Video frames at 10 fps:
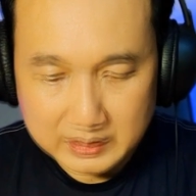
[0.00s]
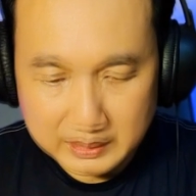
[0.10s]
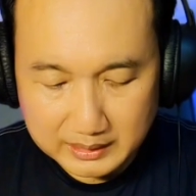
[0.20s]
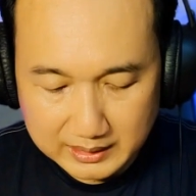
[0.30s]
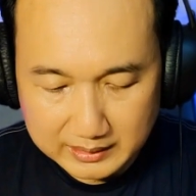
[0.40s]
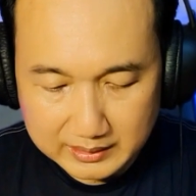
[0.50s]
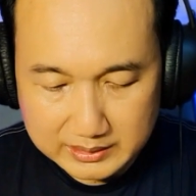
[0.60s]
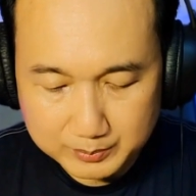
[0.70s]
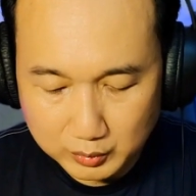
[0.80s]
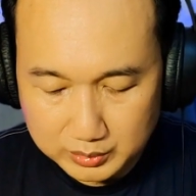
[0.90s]
dengan ada
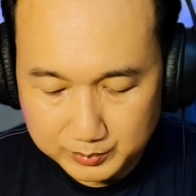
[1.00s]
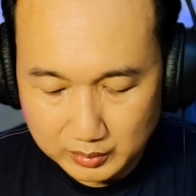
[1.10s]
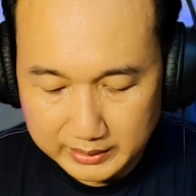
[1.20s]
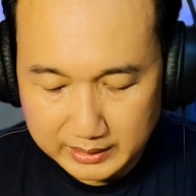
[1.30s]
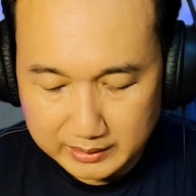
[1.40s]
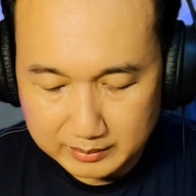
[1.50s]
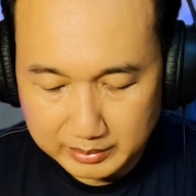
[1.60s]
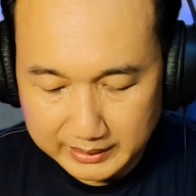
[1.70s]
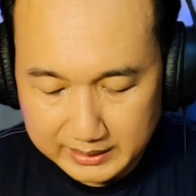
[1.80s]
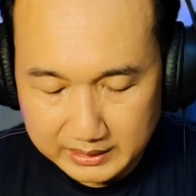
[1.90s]
spool-spool yang
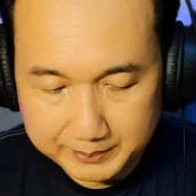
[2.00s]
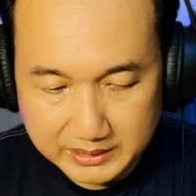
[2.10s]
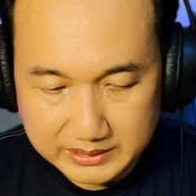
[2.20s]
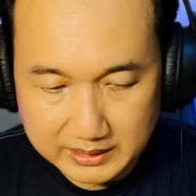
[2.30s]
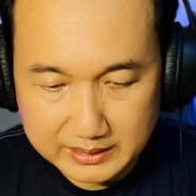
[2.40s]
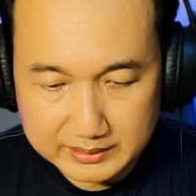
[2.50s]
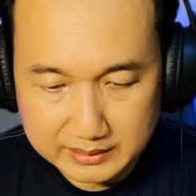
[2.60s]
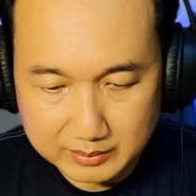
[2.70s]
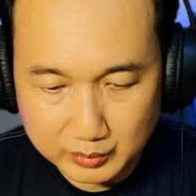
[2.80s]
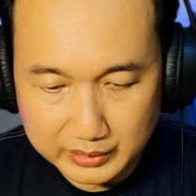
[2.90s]
beredar di pasaran yang
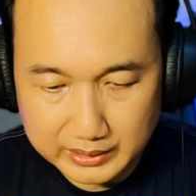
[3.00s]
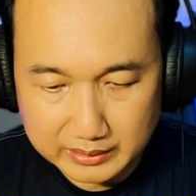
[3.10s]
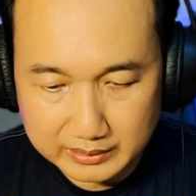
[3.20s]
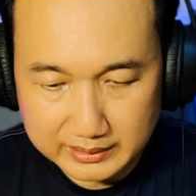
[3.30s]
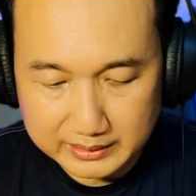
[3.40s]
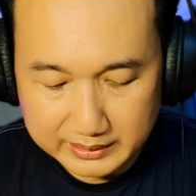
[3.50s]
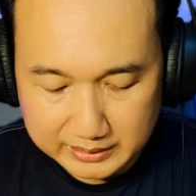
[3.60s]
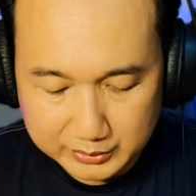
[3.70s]
kemudian ini kita